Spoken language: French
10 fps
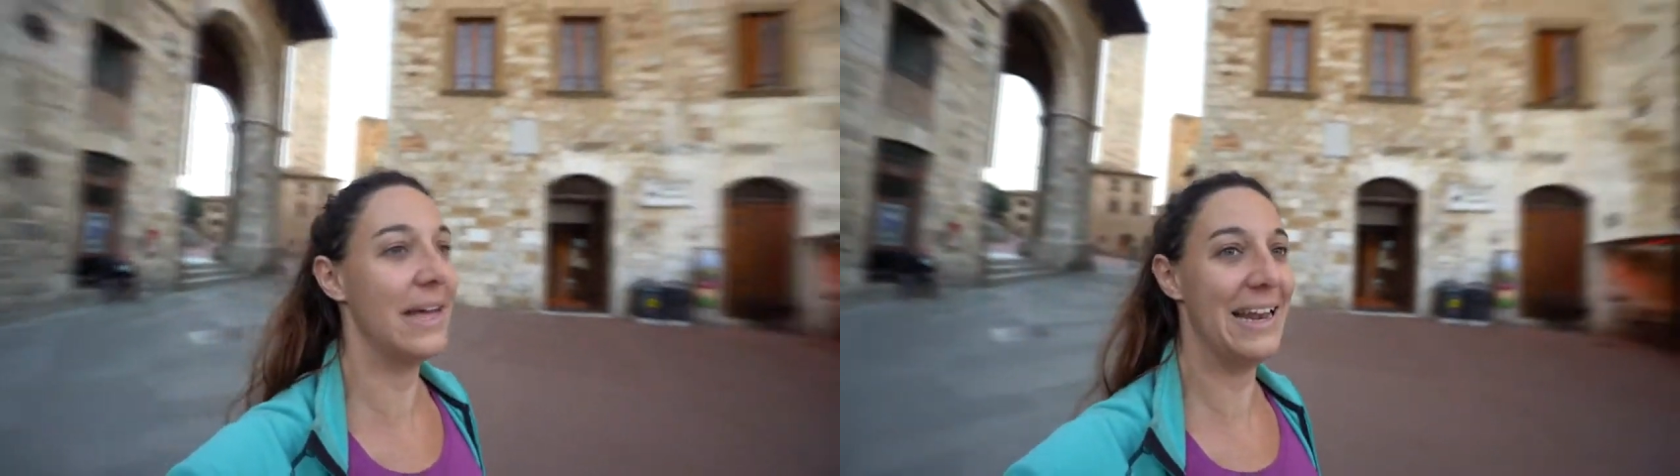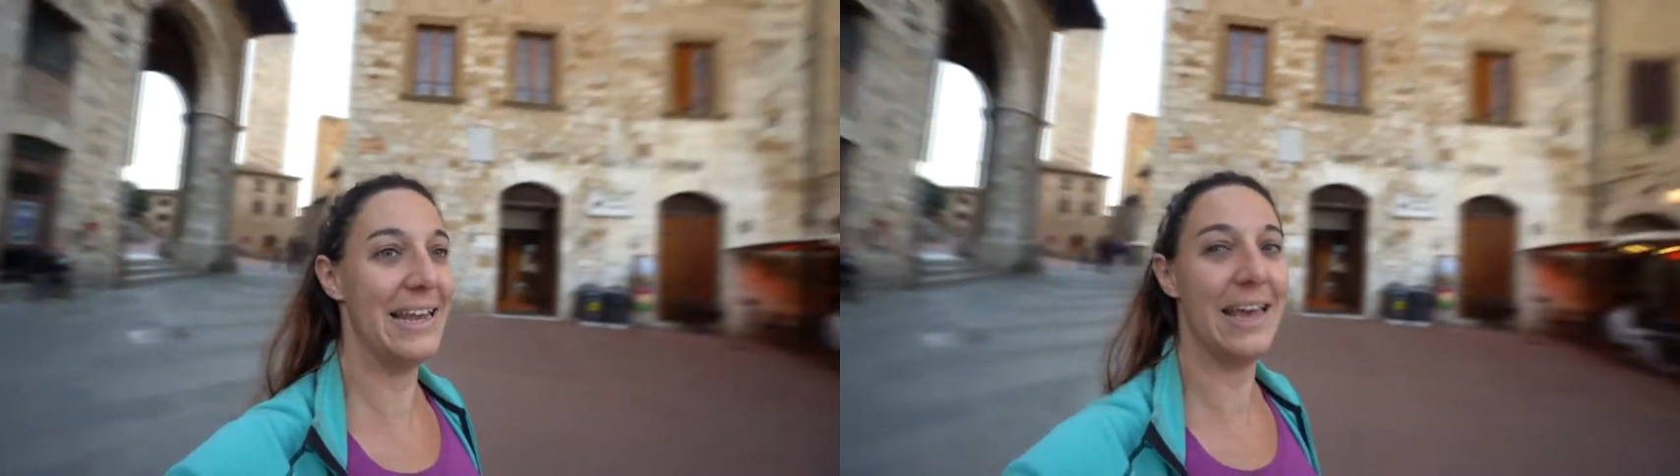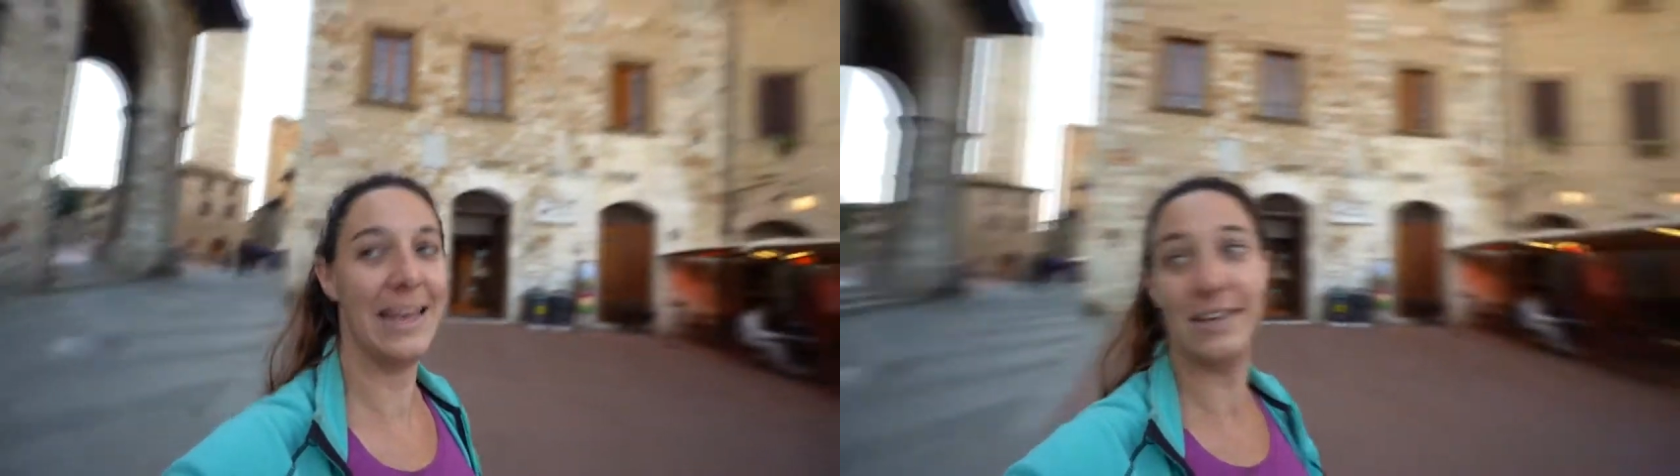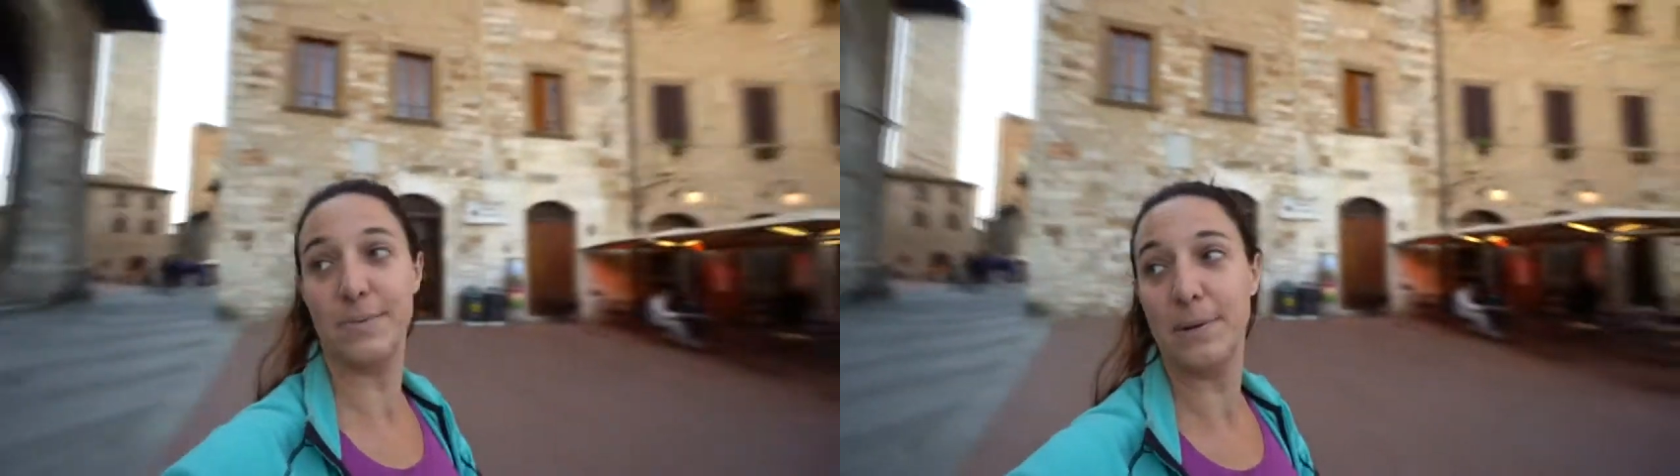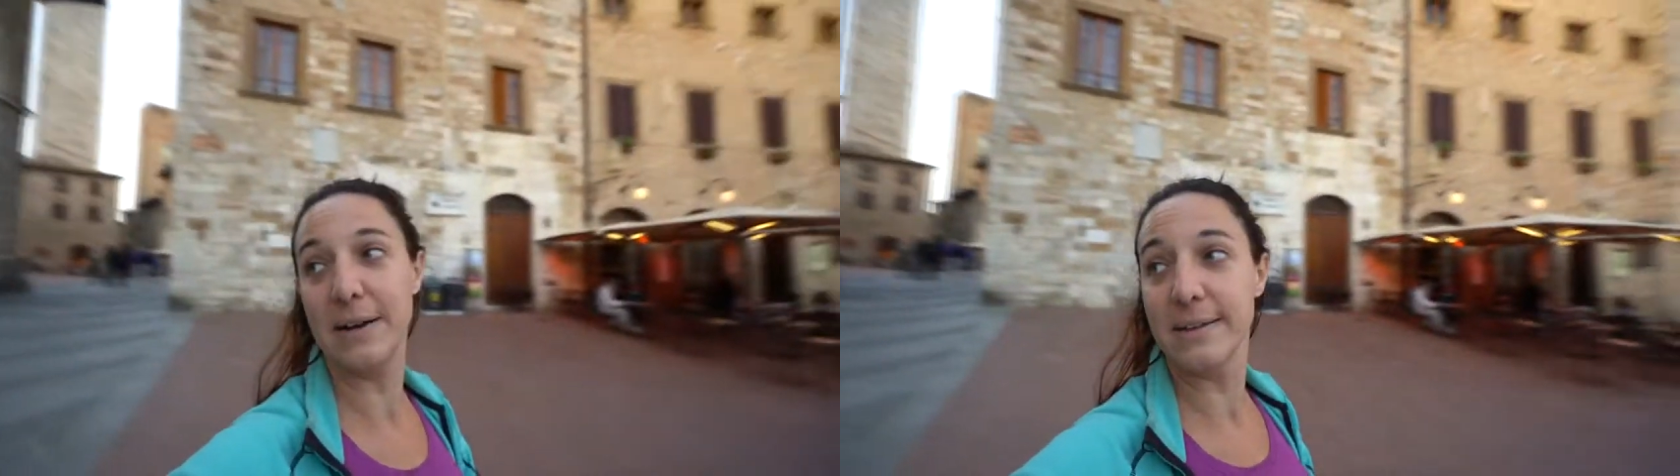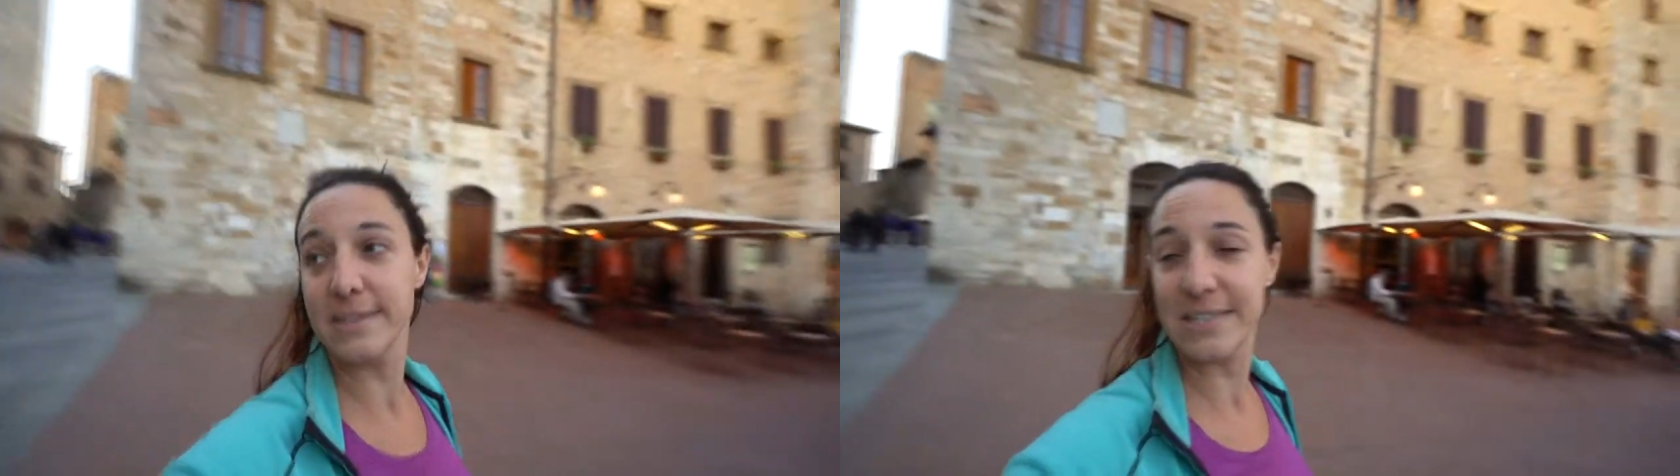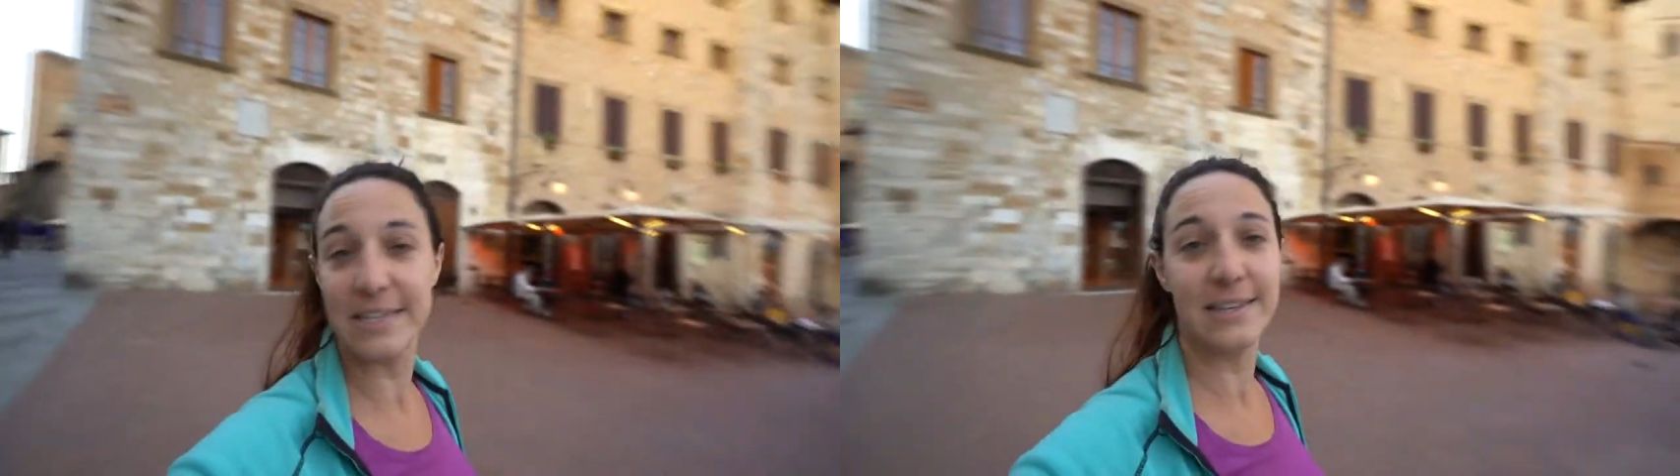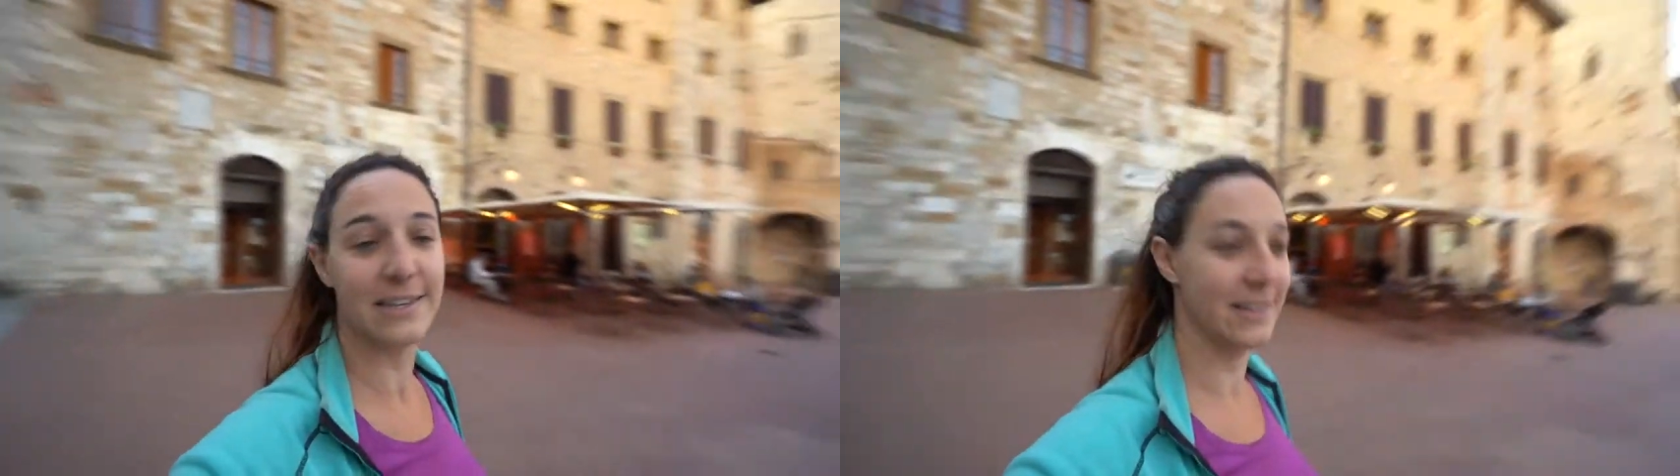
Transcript: elle est, elle est splendide.